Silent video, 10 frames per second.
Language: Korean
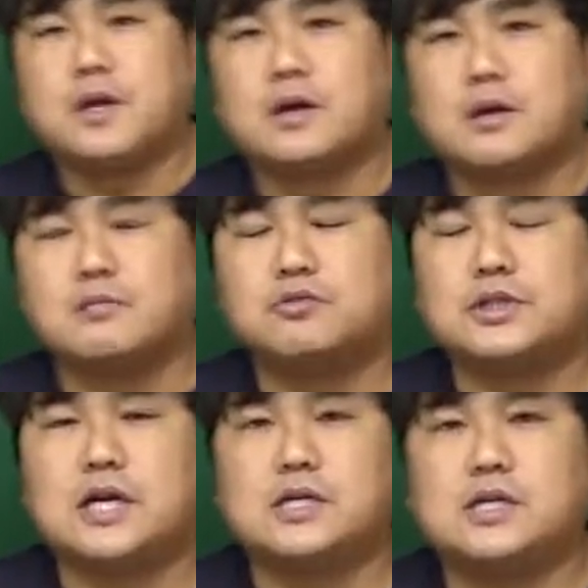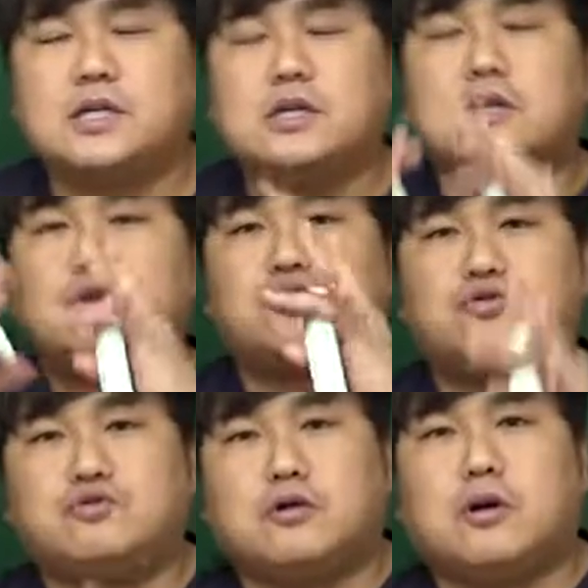그러면 문장을
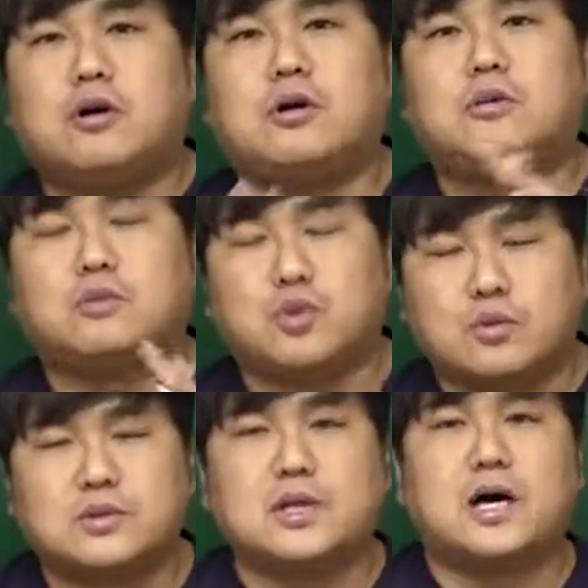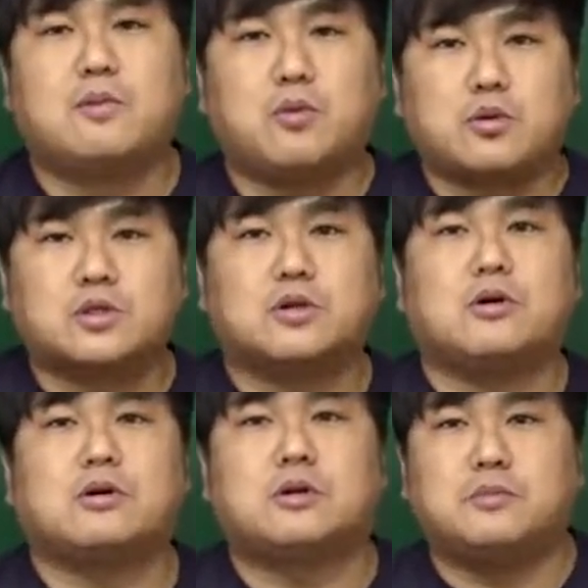주어, 동사,
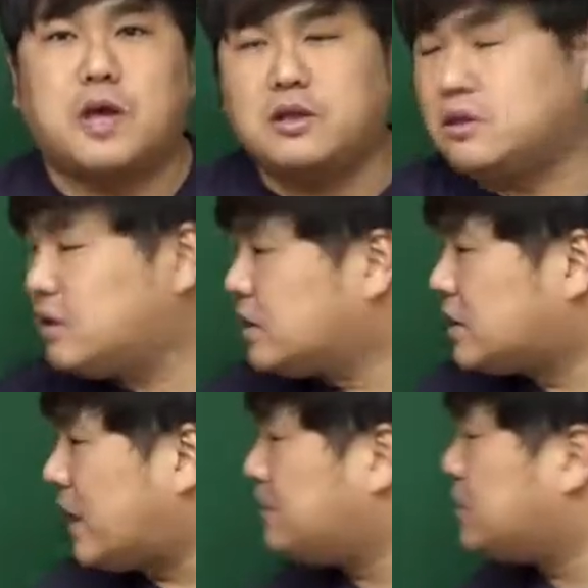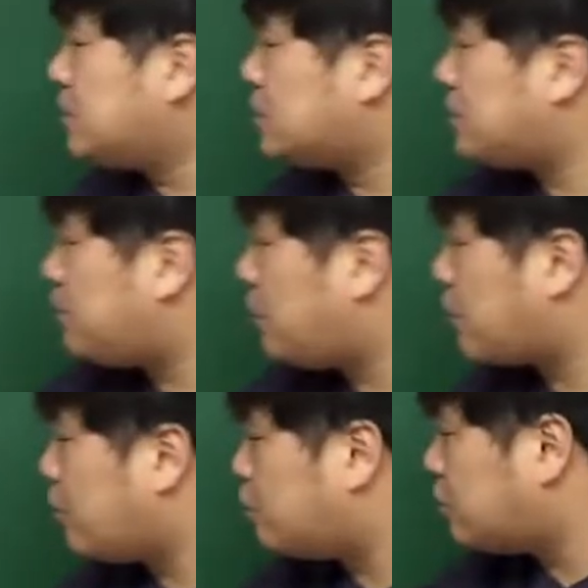목적어 그러면 남는 것이
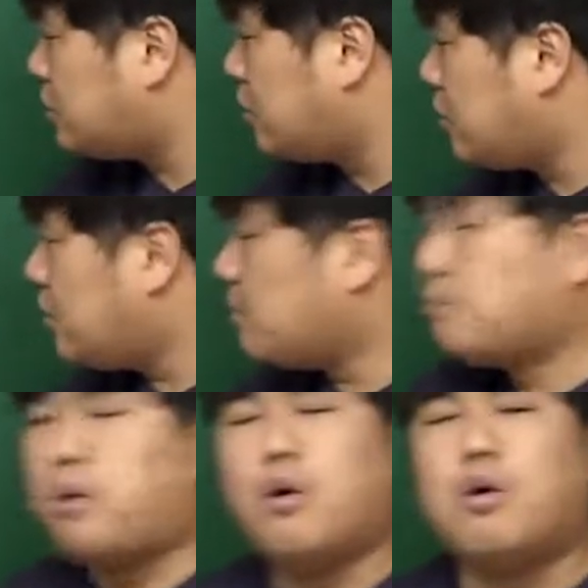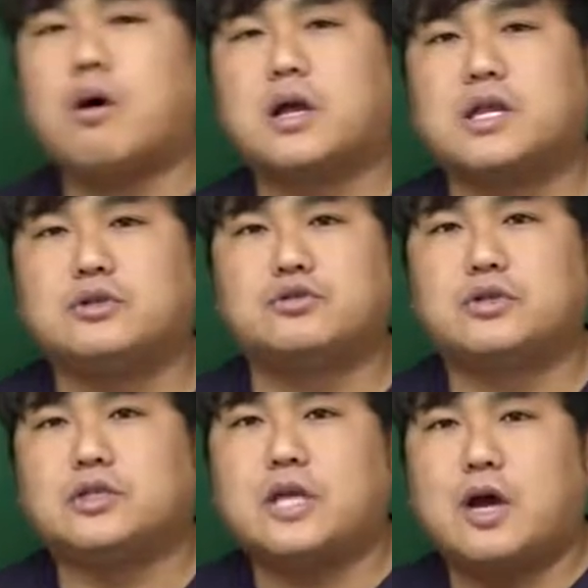결국은 보어가 될 수
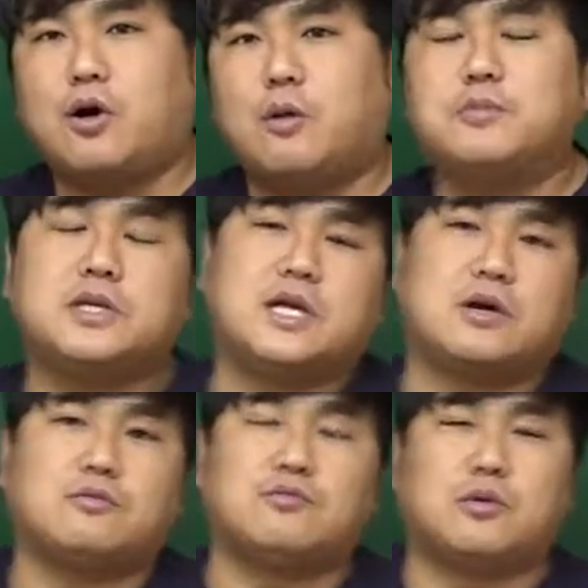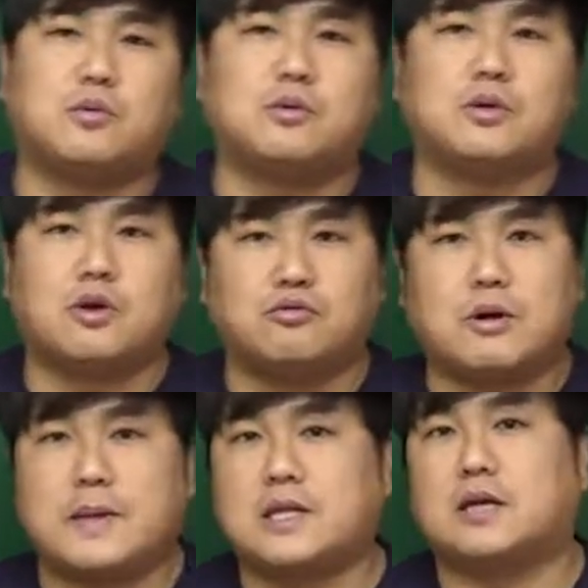있느냐 없느냐로 물어보
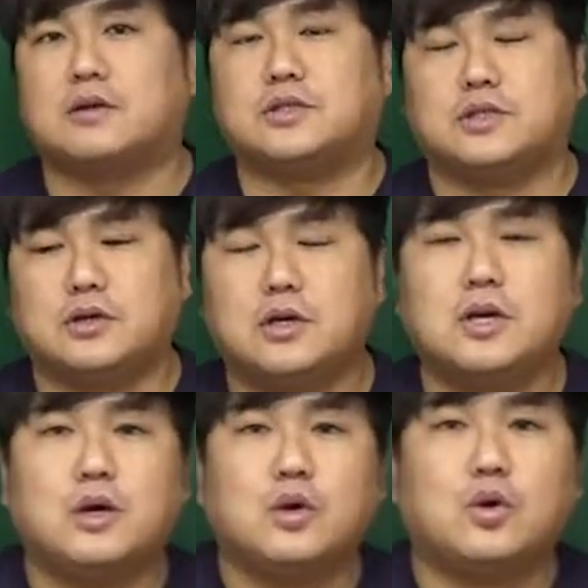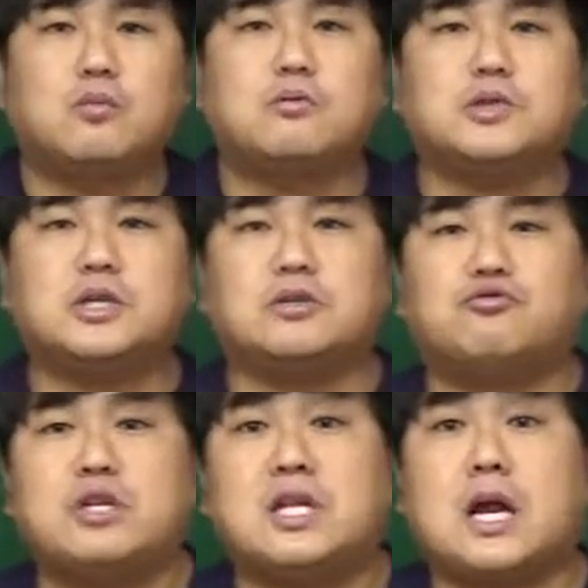경우가 많다는 것이죠. 이 부분은
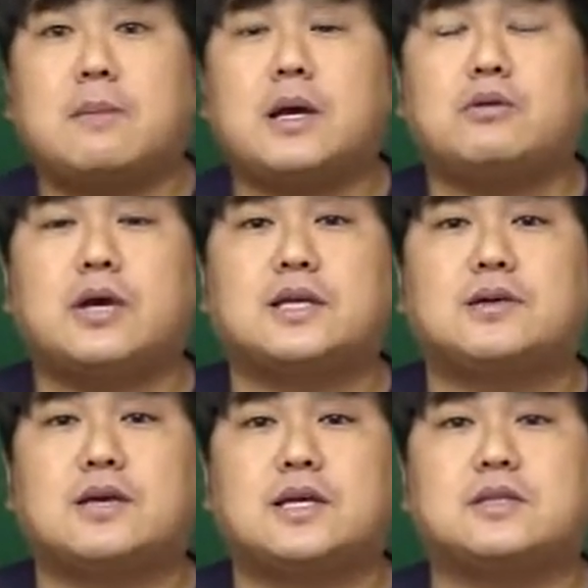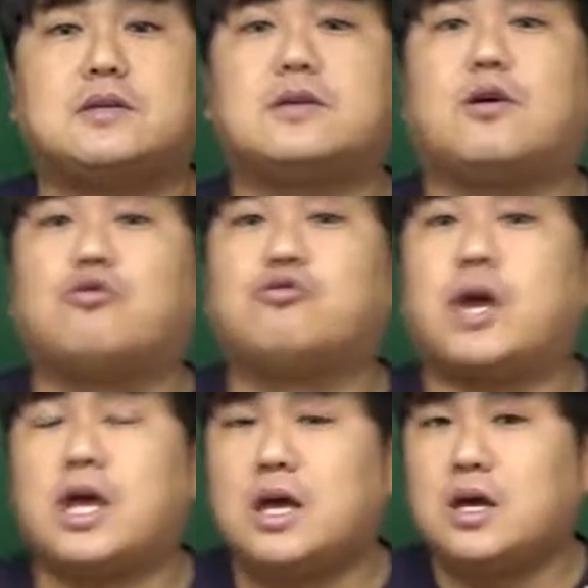우리나라 말로 해석했을
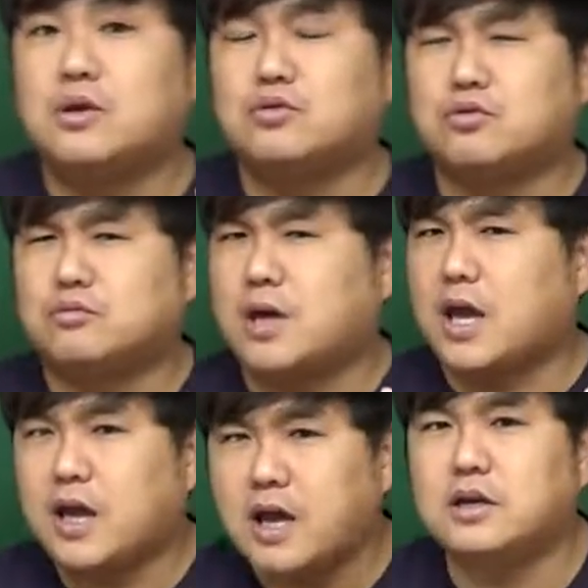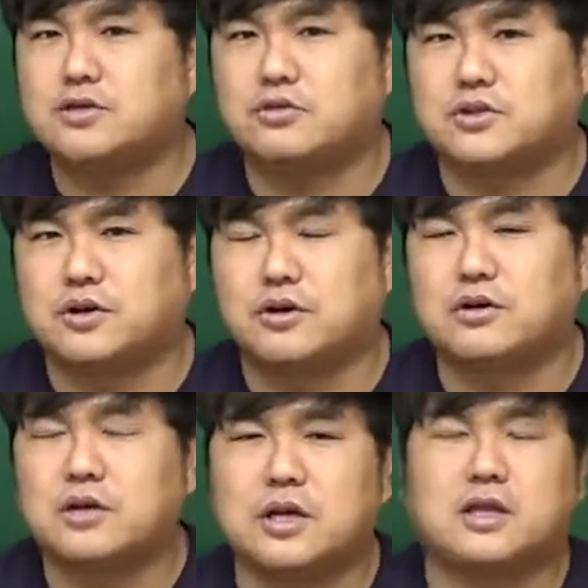경우에 조금 헷갈릴 수 있어요.
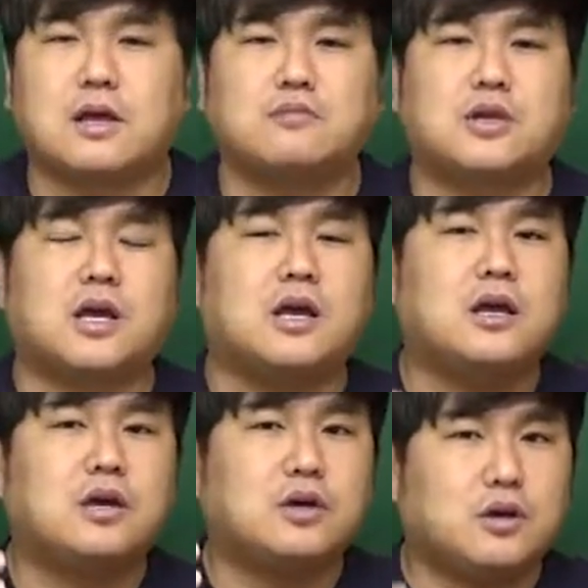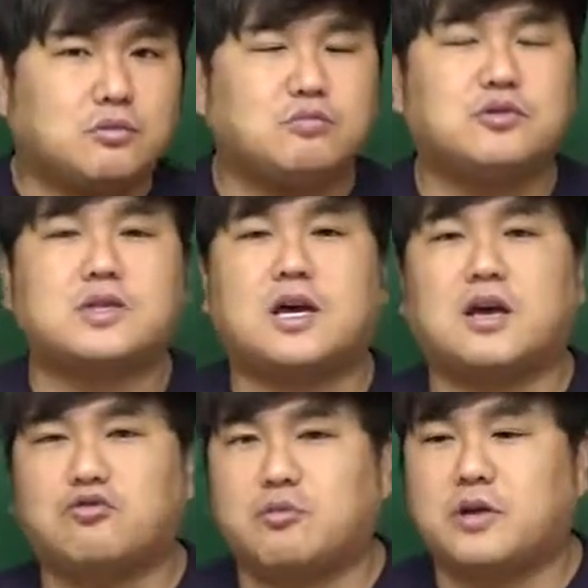그렇기 때문에 형부사의
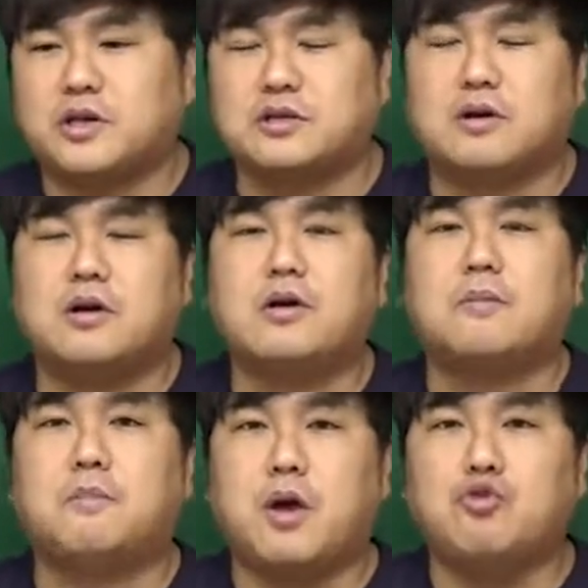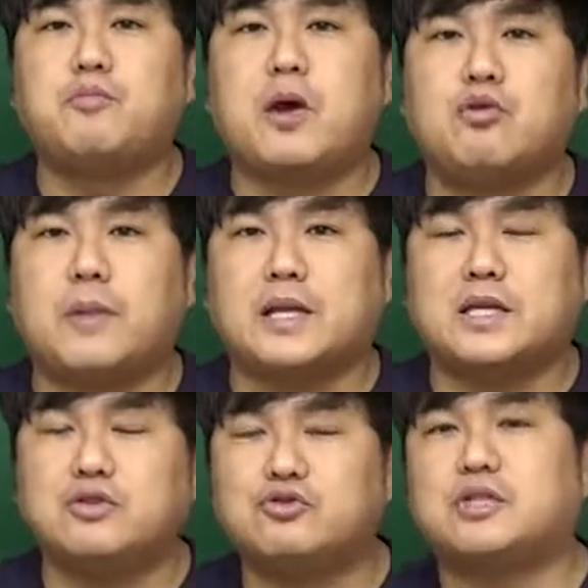구별에서 매우 매우
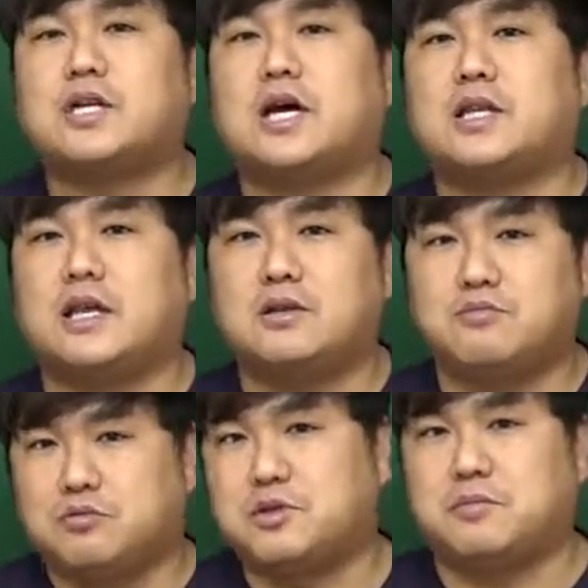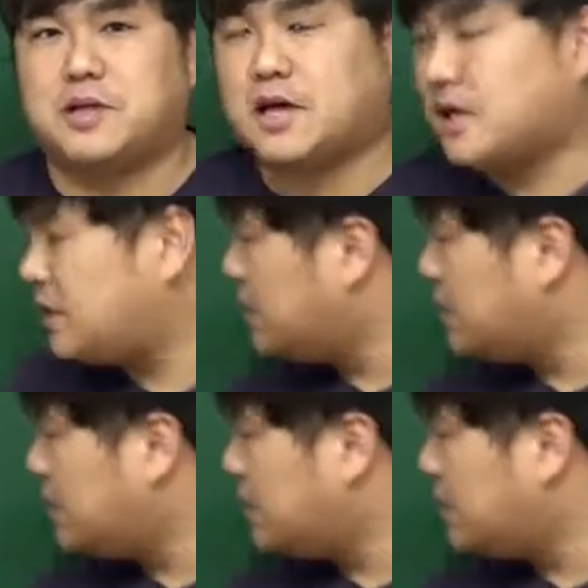많이 출제가 되는 부분입니다.